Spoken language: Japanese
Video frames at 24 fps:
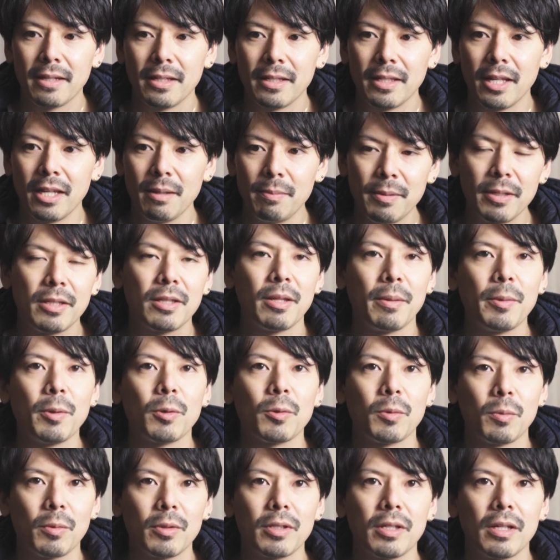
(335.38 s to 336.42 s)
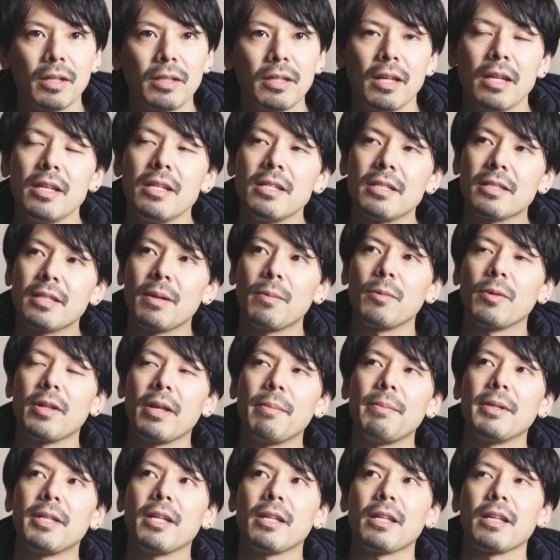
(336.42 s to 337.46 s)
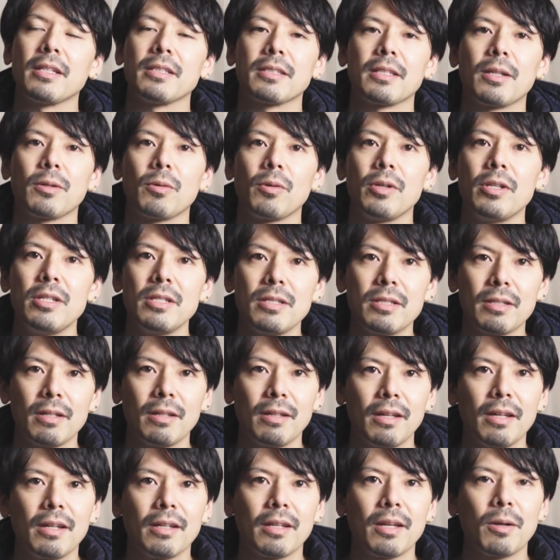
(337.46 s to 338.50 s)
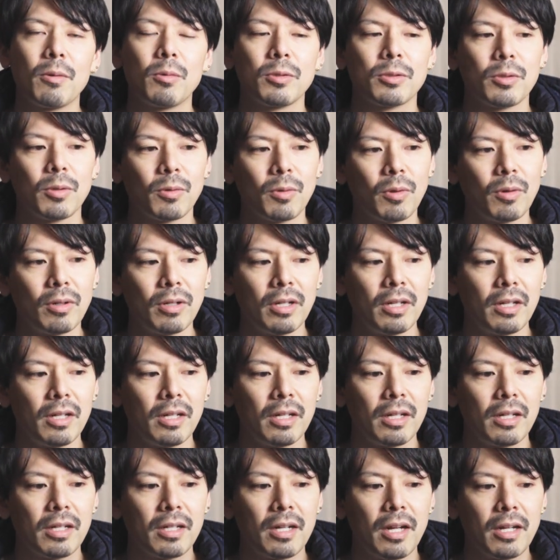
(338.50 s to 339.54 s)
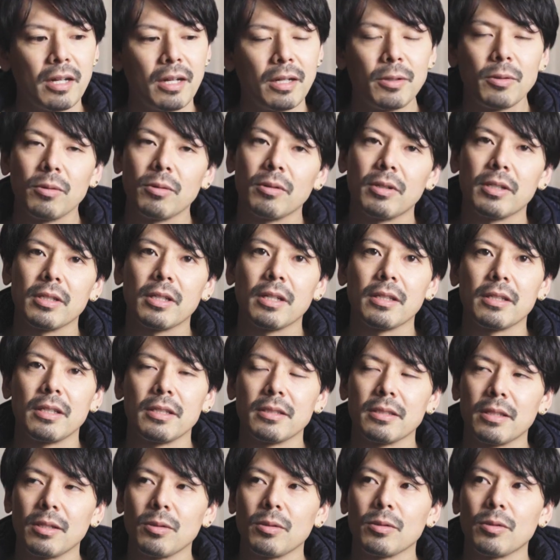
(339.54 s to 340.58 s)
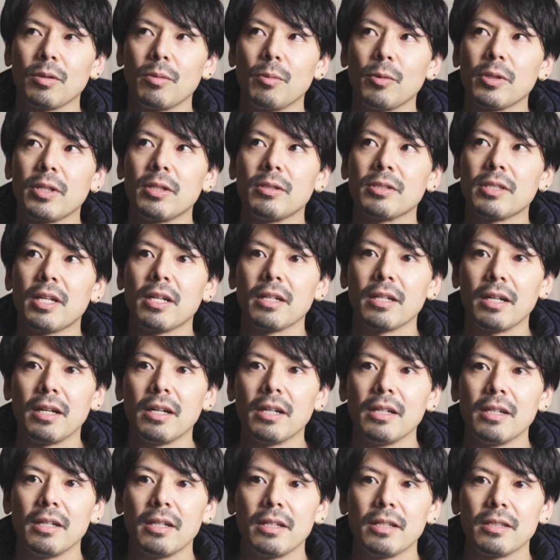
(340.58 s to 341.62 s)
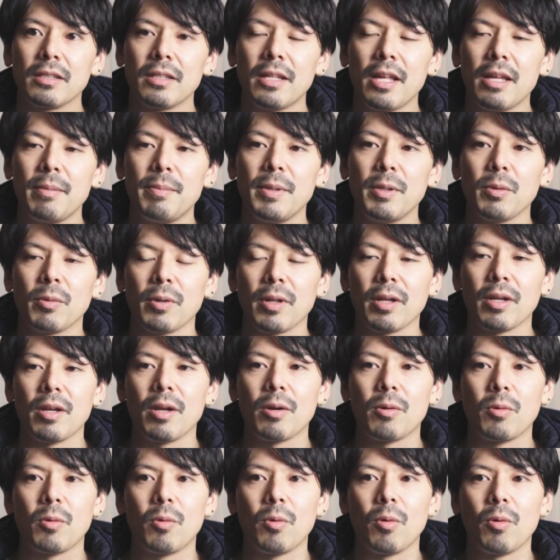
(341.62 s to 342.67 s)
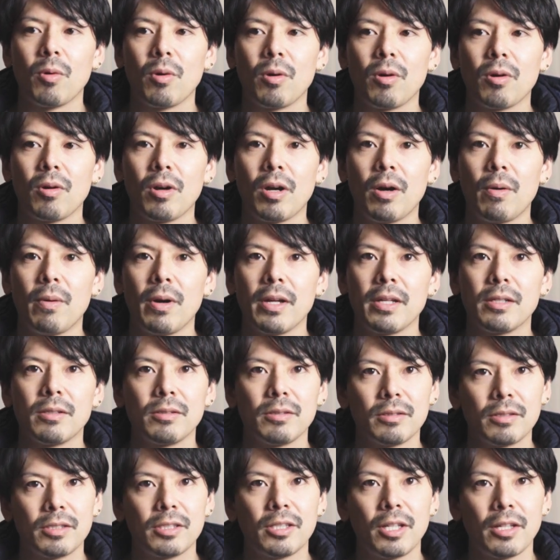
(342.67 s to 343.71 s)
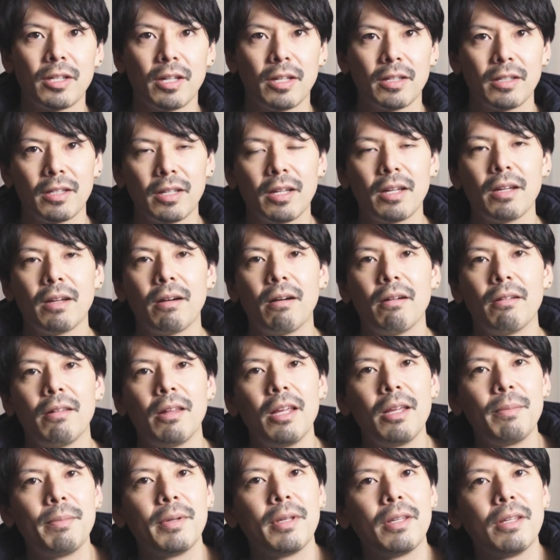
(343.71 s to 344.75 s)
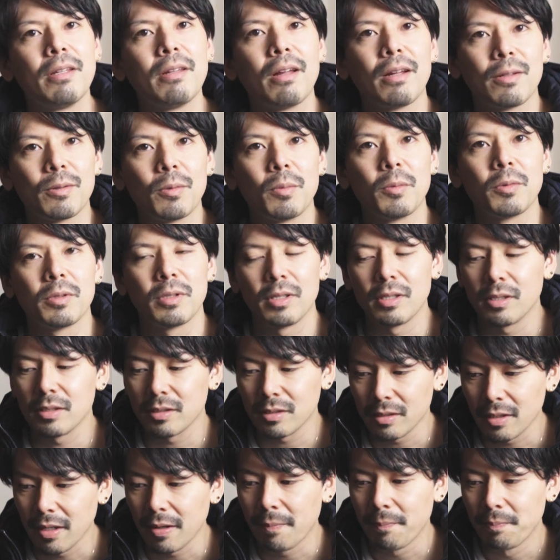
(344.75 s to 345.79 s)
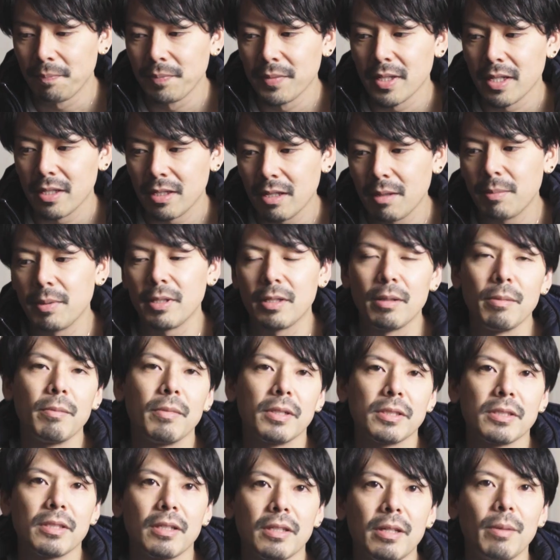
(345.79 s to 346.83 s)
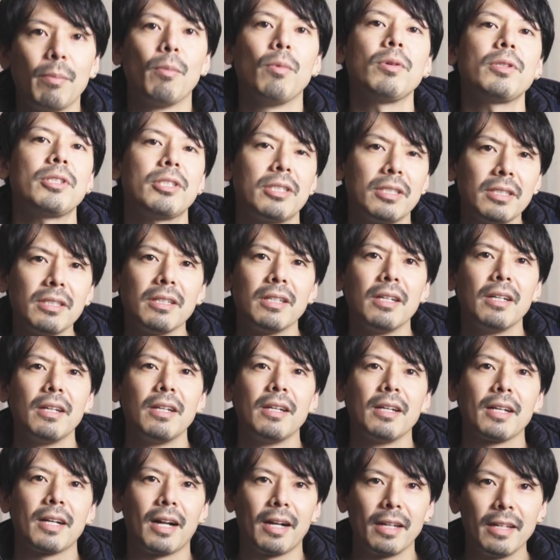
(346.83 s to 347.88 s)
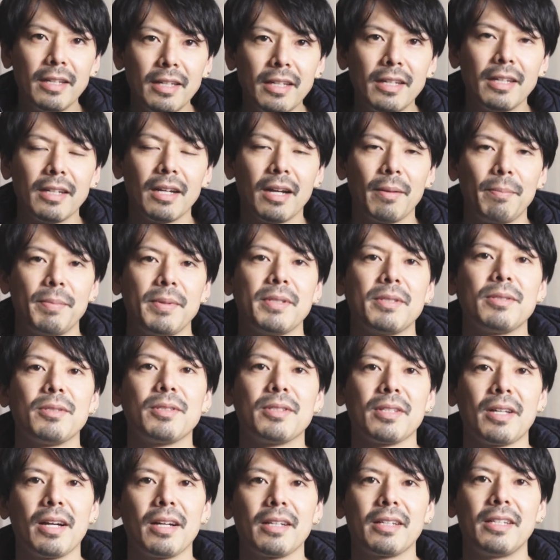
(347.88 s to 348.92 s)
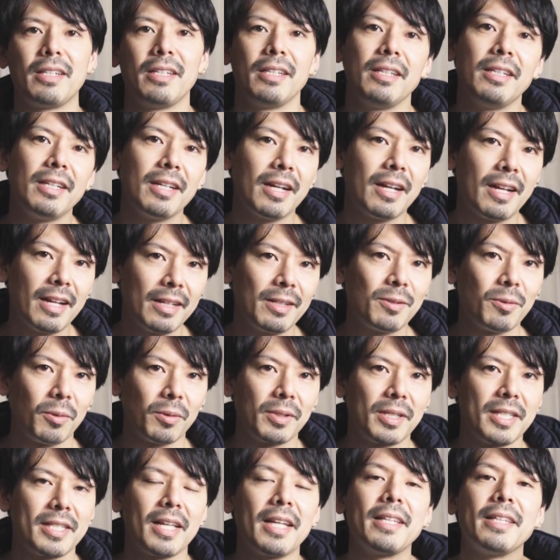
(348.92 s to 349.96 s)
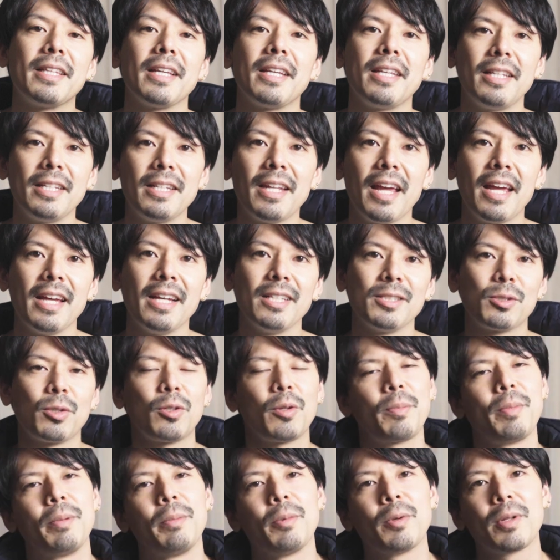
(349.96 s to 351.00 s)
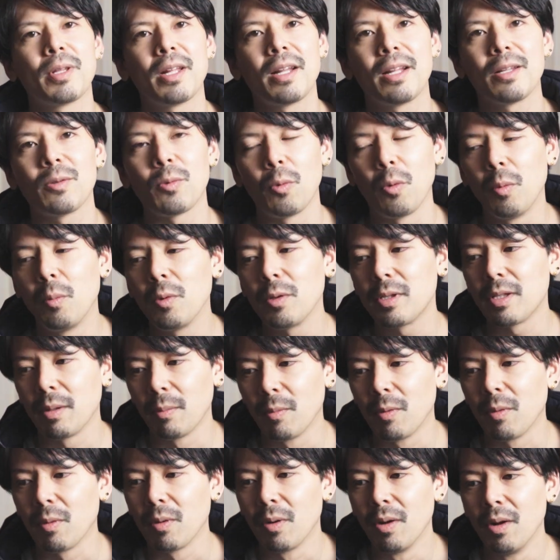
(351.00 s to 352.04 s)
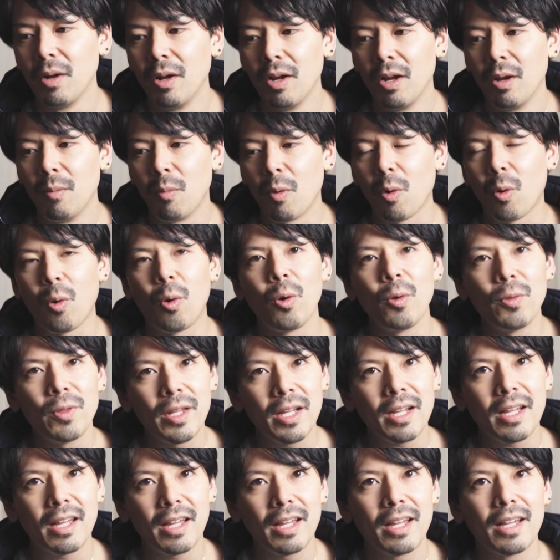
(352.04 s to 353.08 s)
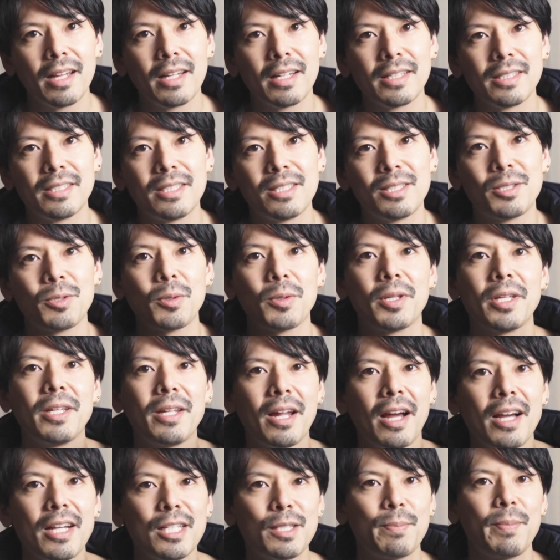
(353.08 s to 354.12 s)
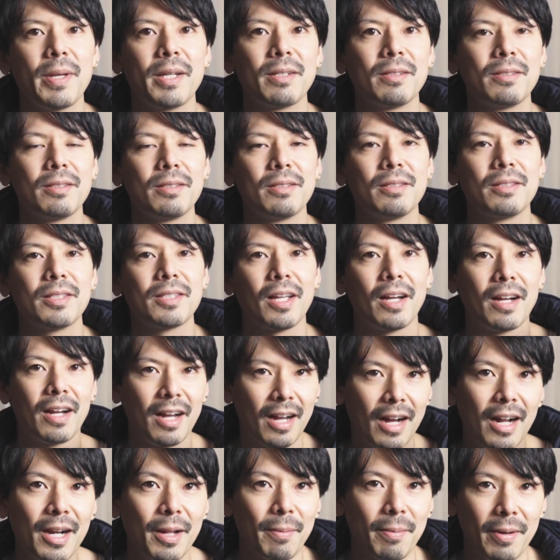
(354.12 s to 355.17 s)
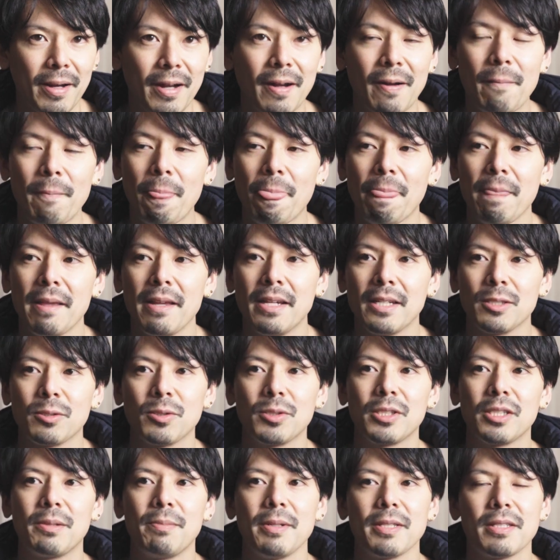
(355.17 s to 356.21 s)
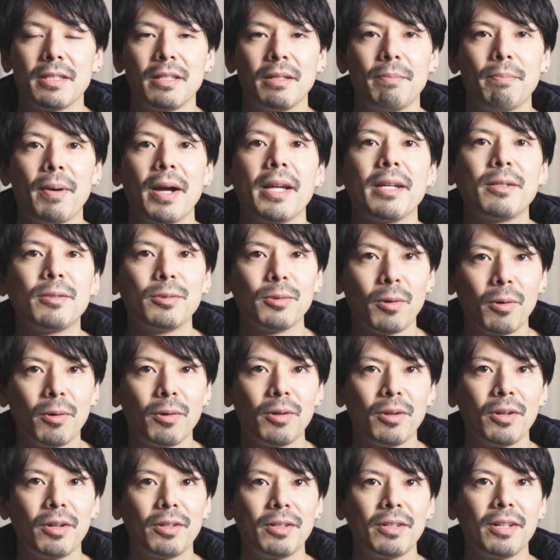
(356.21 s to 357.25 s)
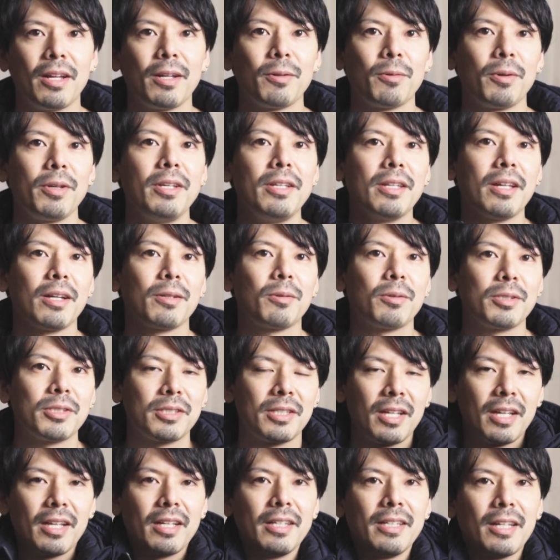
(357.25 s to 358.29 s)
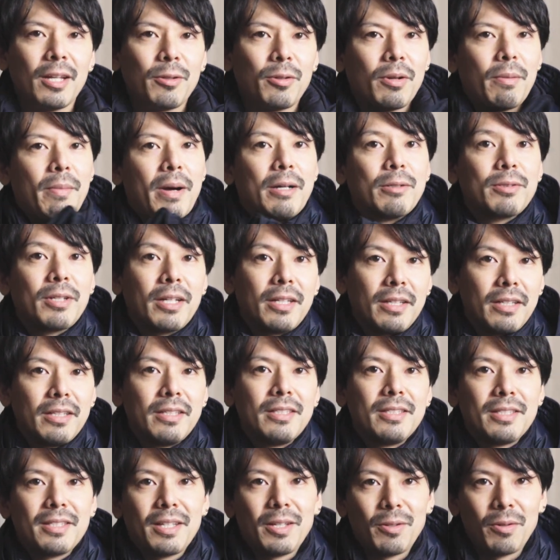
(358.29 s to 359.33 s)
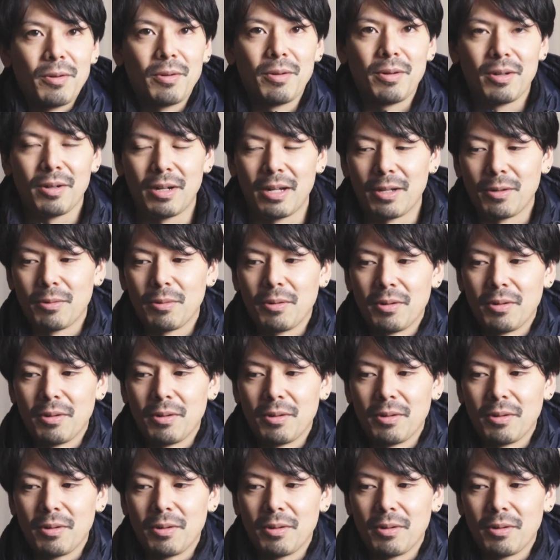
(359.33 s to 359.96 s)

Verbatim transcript: ネイビー行ってみようと思って、でインスタもね見てたんですけど、インスタで結構その海外の方だったんですけど、そのモデルさんがネイビーをね結構可愛く着てたんで、あネイビーいいなと思ってですね、ネイビー行ってみました。でもし仮にハッピースーツが気に入らないと、デザイン的にねちょっと微妙だなと思っても、もうこんだけ実用的なハイスペックさがあれば、正直別にバイクのあのインナーとして、インナーというかまあアウターでいいんですけど、あの